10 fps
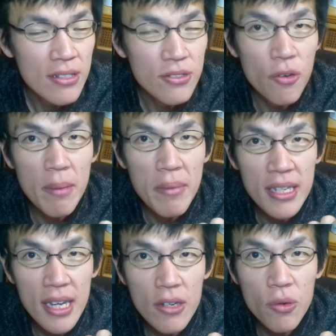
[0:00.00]
黒豆っ
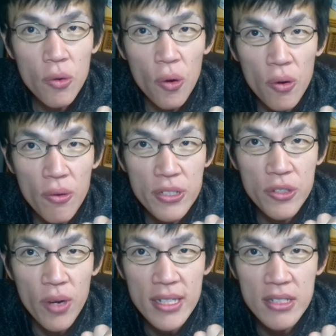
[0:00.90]
て結構お
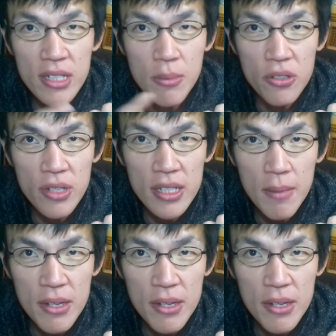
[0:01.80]
正月の煮物で食